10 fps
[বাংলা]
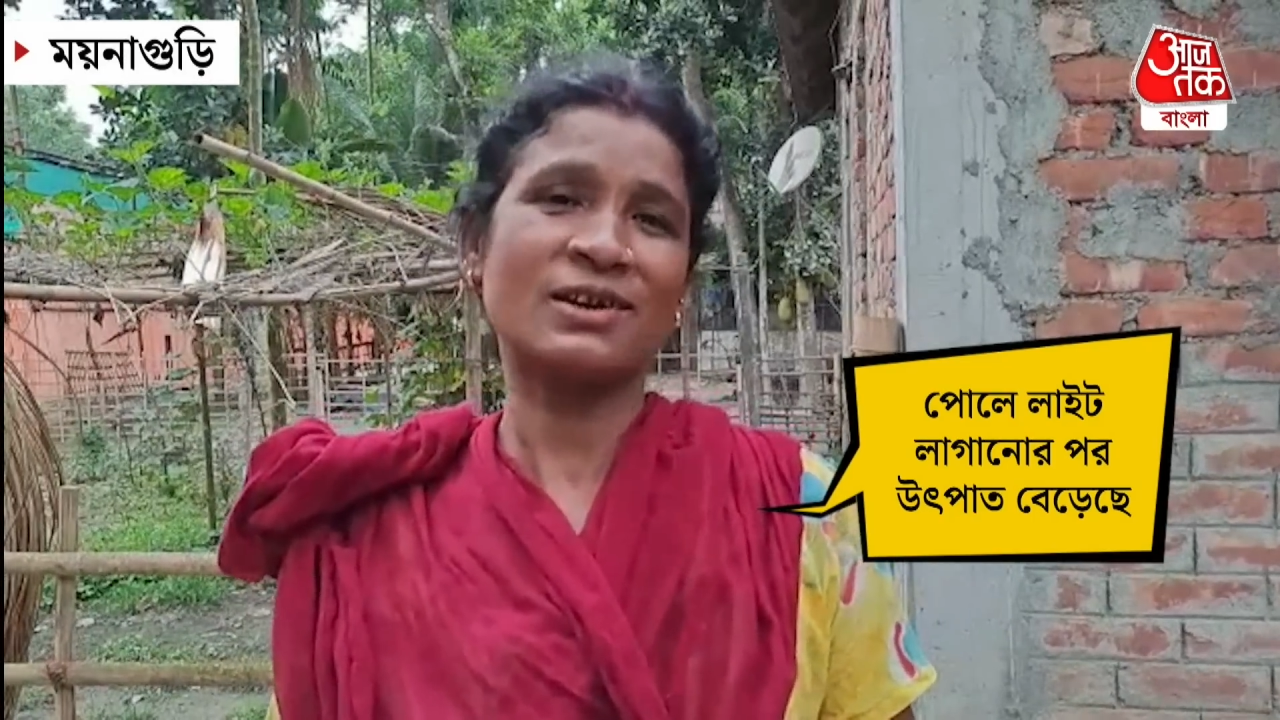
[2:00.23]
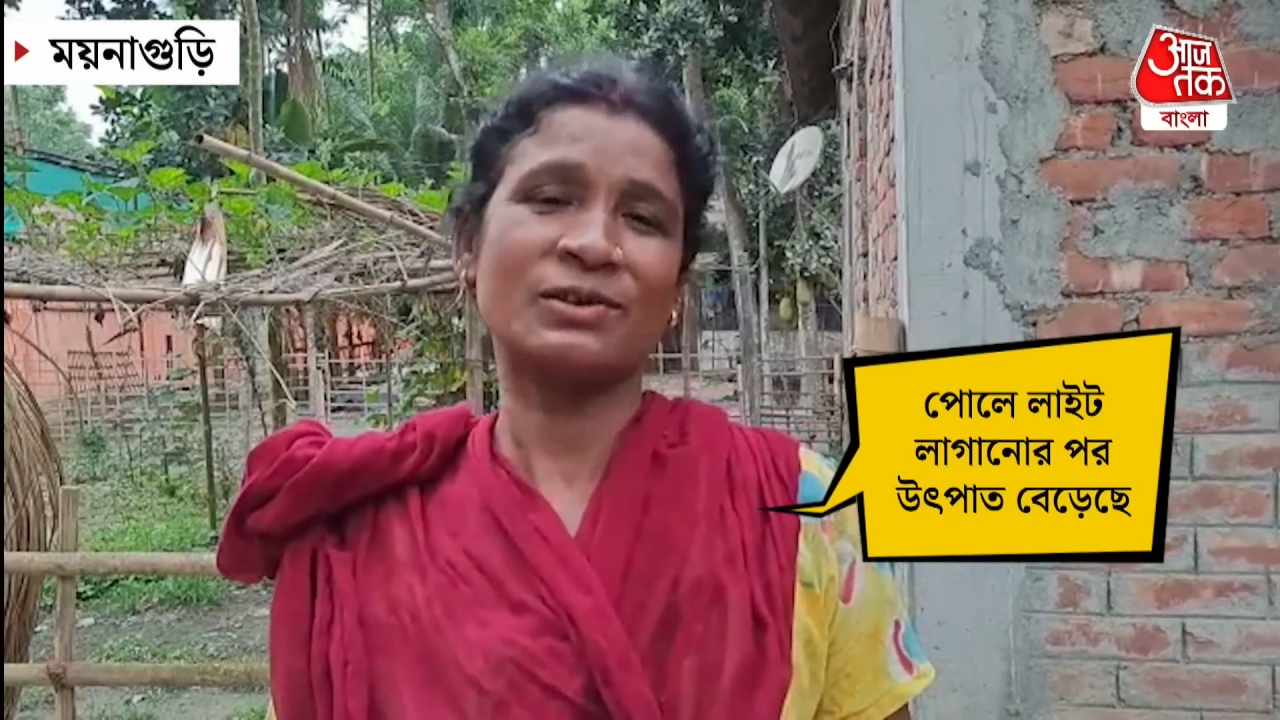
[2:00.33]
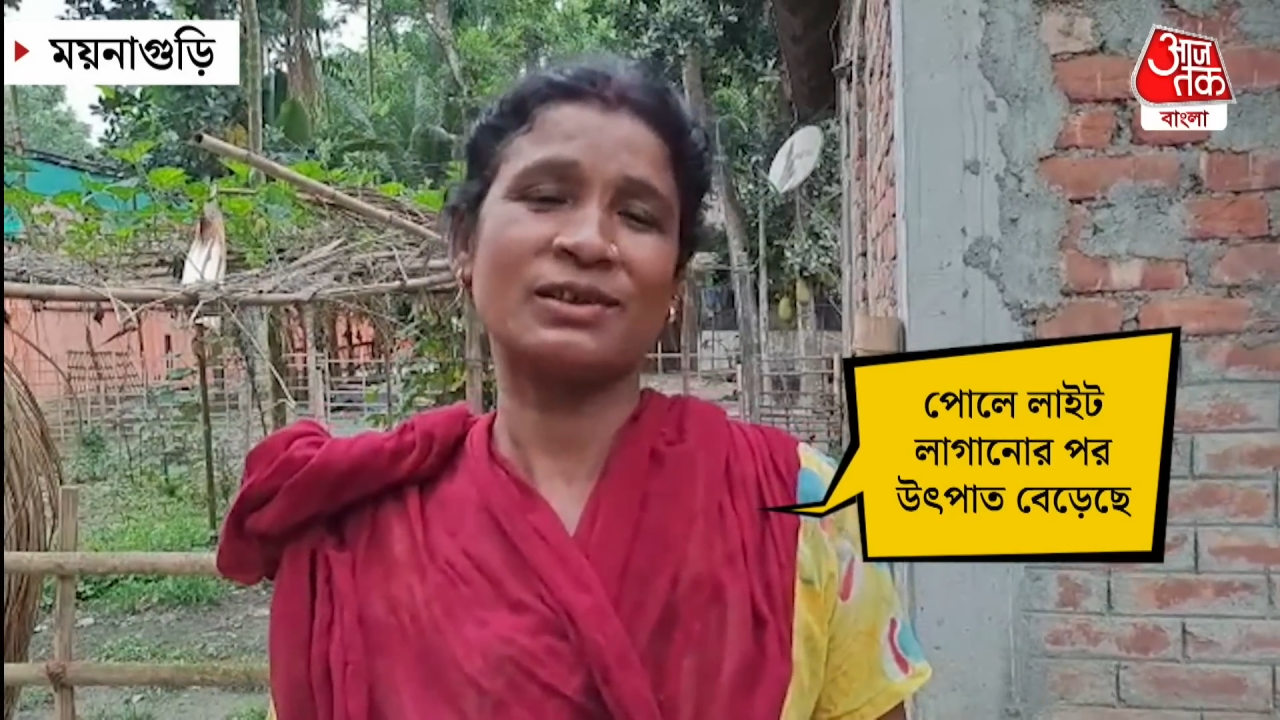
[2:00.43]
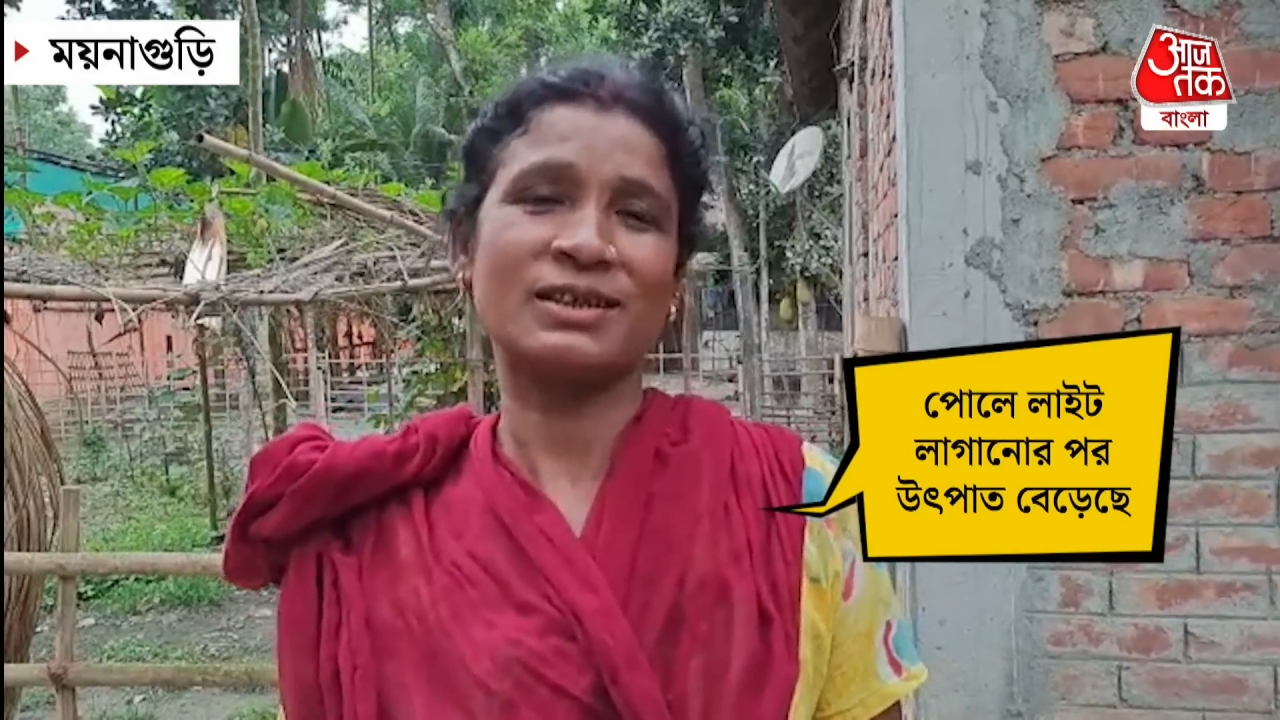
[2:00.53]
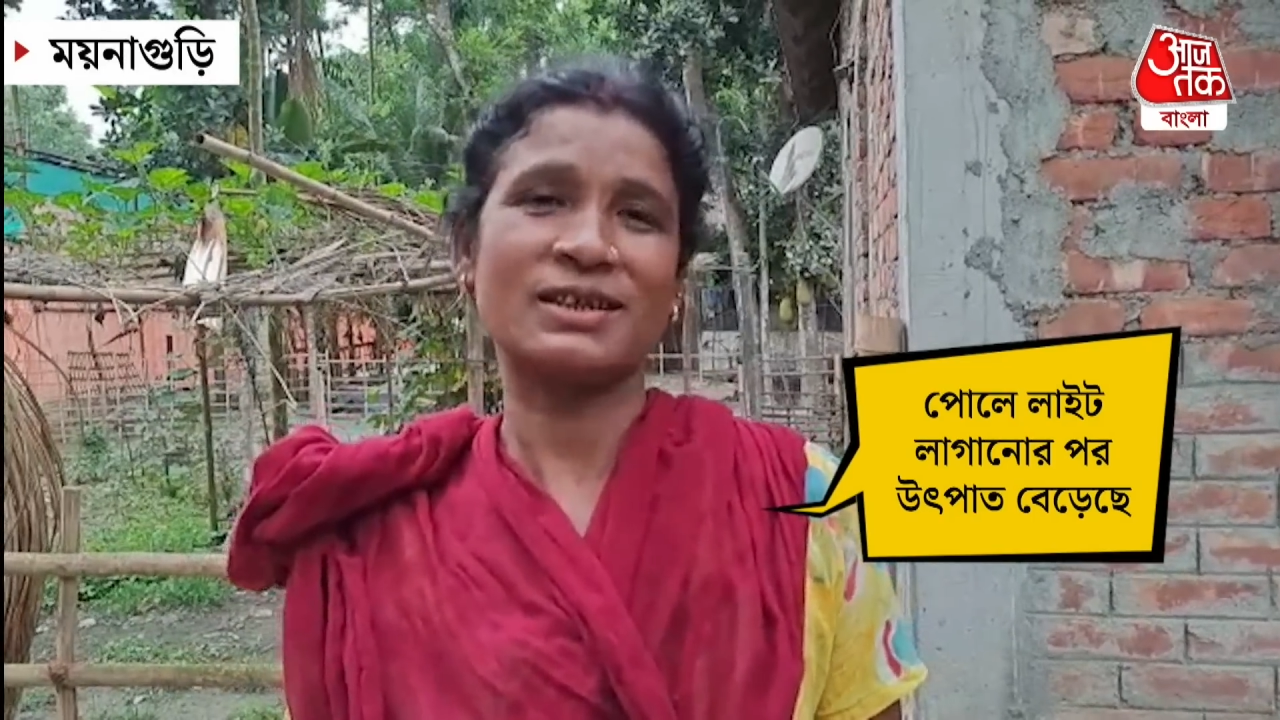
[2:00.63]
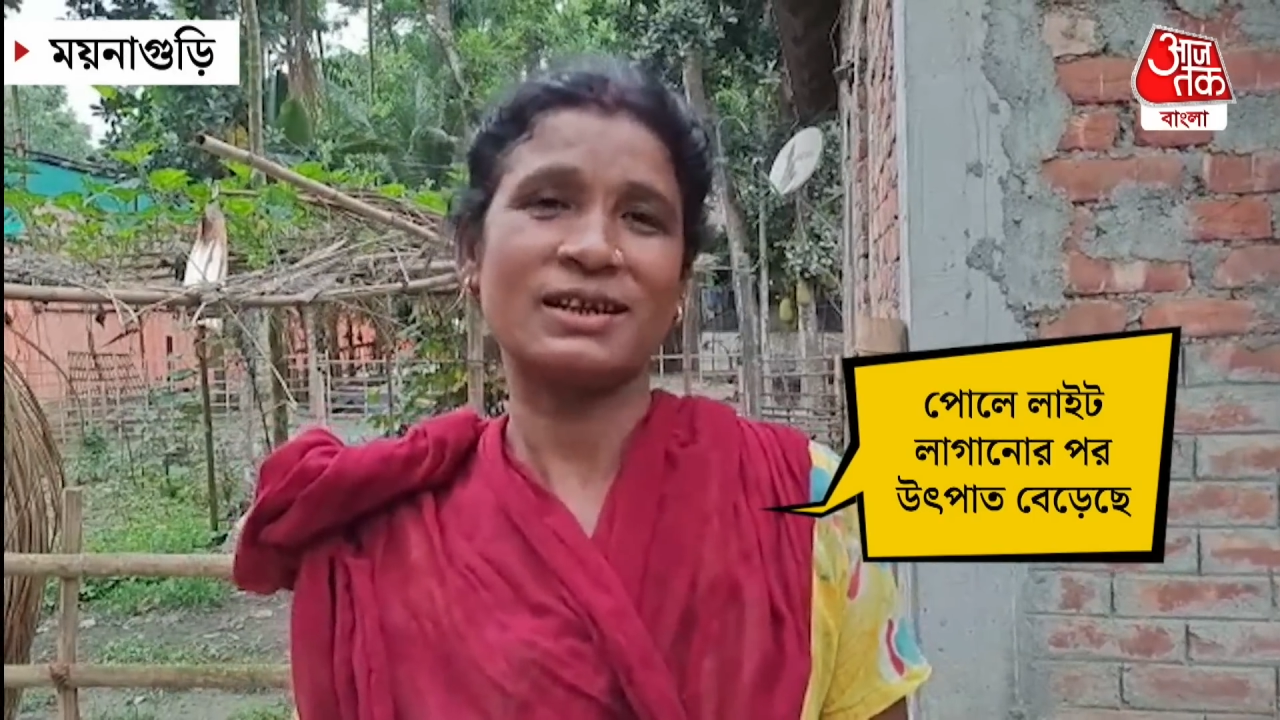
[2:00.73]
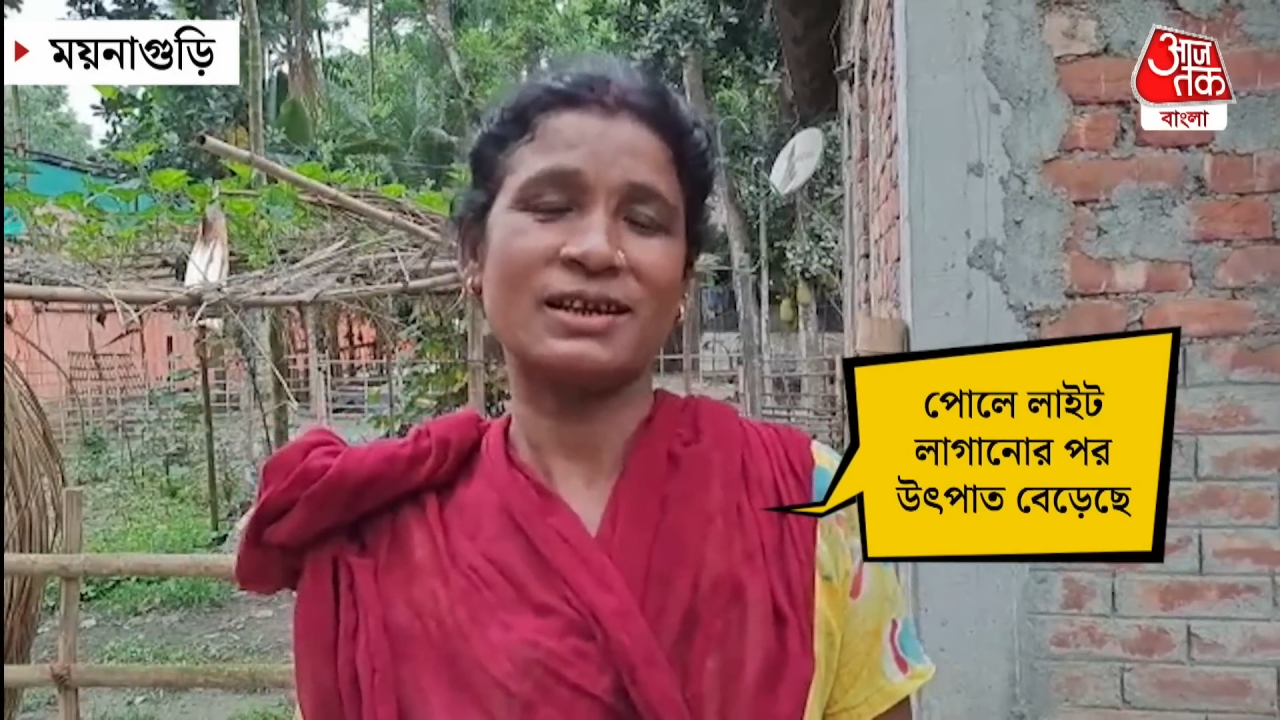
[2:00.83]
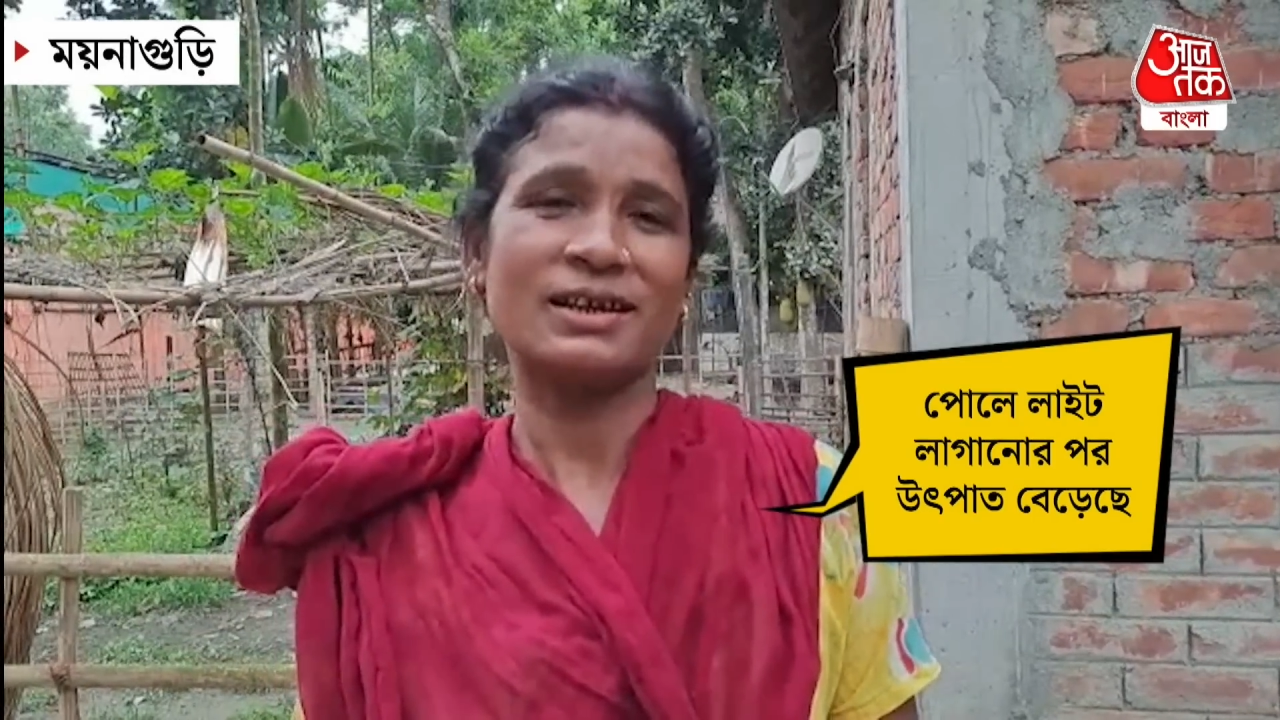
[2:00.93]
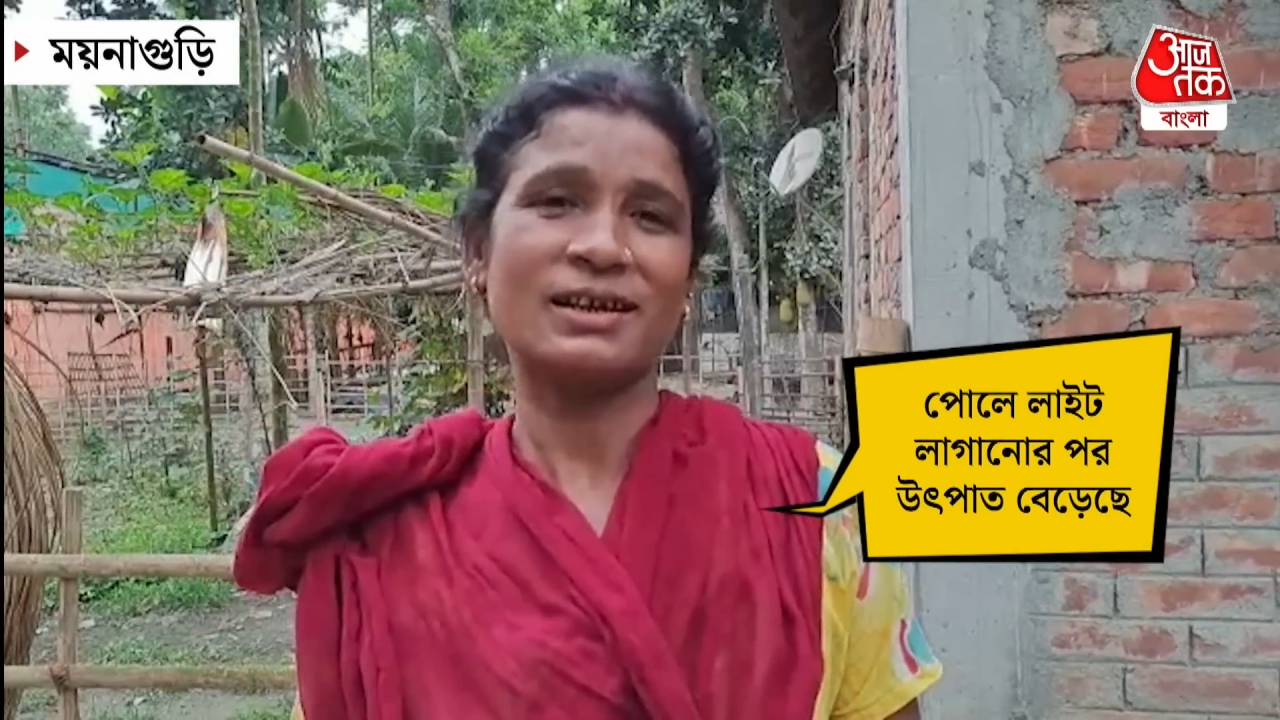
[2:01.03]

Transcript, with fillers: এখন এখন